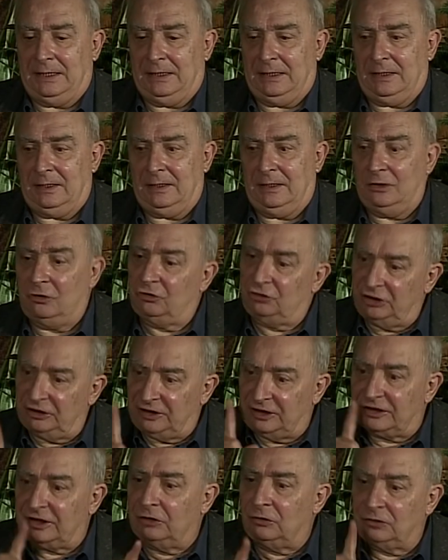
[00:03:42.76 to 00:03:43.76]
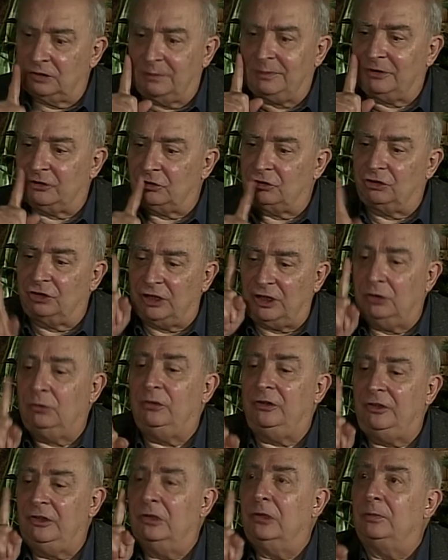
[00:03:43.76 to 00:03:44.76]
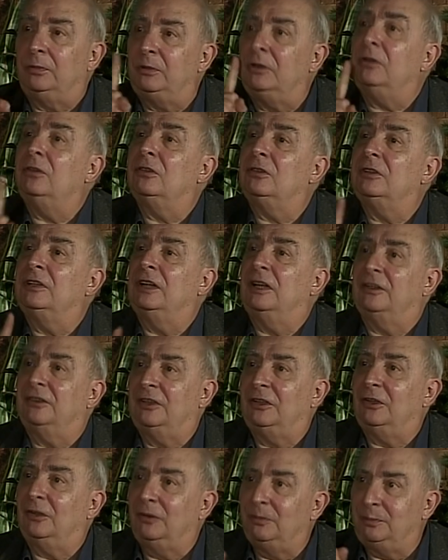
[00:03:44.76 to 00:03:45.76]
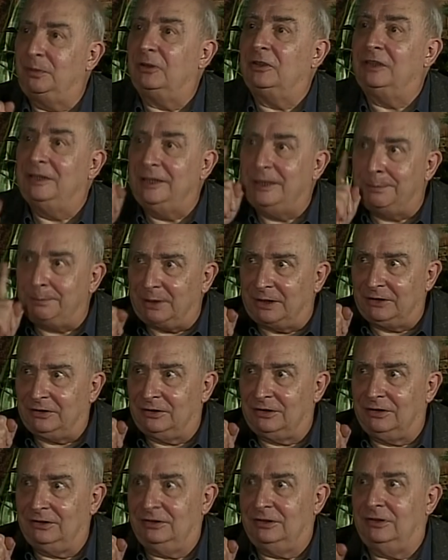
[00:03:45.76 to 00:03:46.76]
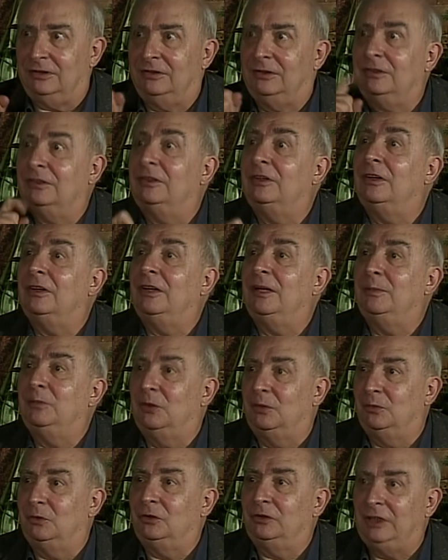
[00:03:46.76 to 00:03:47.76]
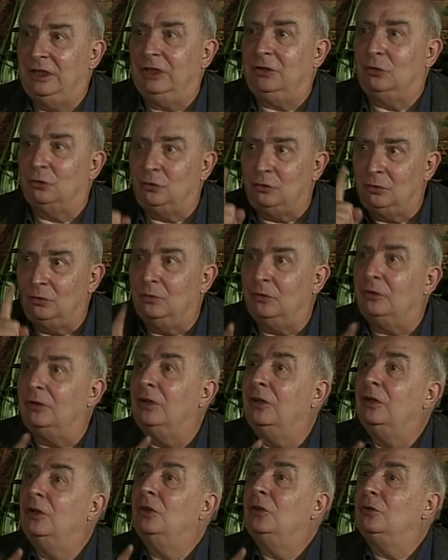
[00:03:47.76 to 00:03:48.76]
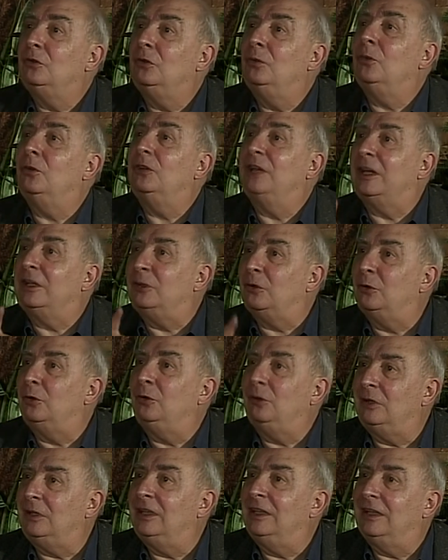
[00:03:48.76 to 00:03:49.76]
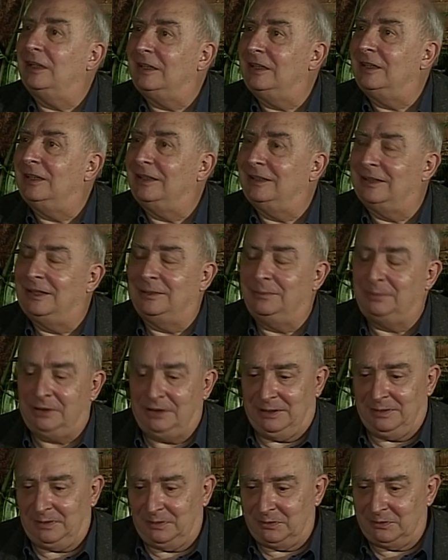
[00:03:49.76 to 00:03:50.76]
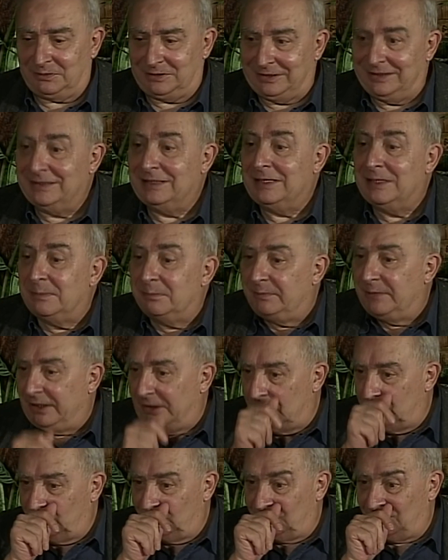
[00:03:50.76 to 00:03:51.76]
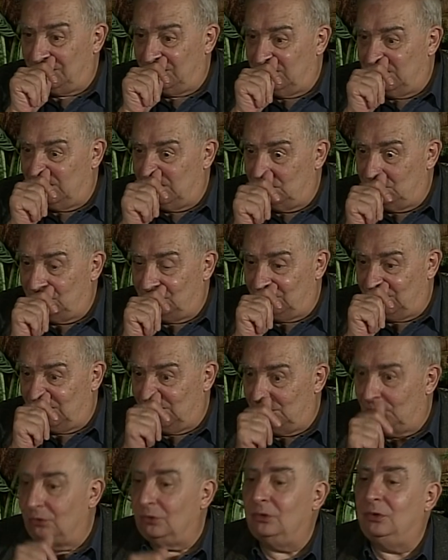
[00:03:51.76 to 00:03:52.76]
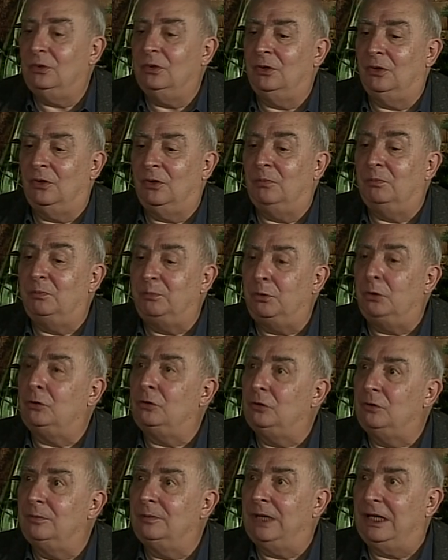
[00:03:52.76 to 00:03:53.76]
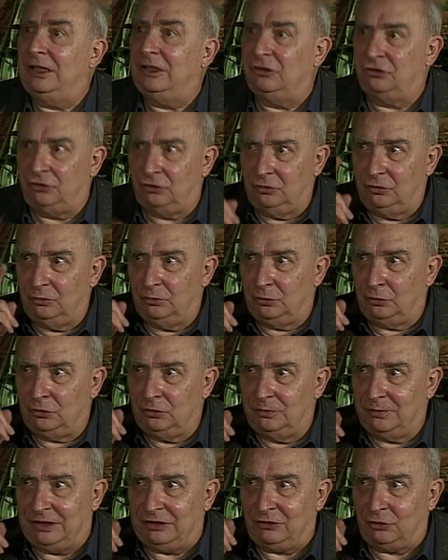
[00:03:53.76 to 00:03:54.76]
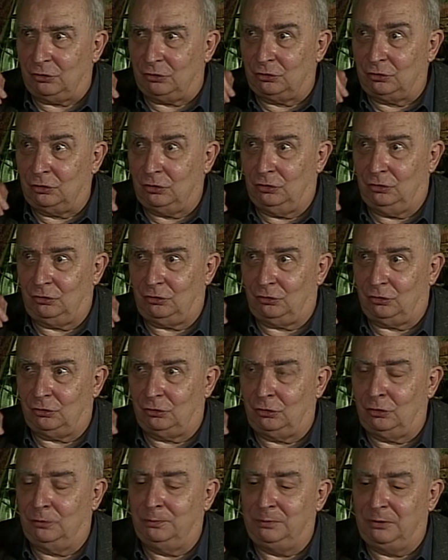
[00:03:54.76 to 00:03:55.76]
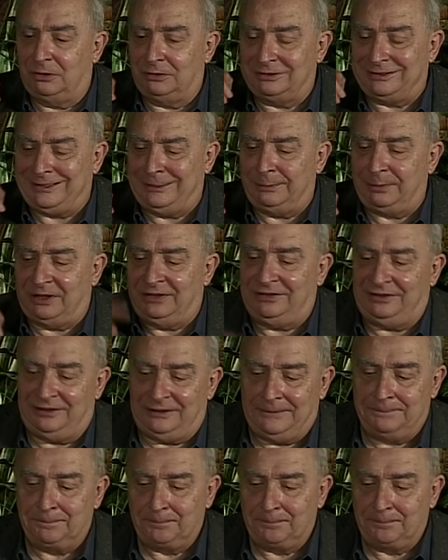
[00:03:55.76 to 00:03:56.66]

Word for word: Hein. alors j'étais très content parce que j'ai réussi un plan languien, c'est-à-dire un plan qui n'est pas dans, M. Le Maudit, que tout le monde, a cru qu'il était pris à M. Le Maudit. Mais où j'ai eu euh, beaucoup de mal, j'ai eu beaucoup de mal sur deux, plans très précis.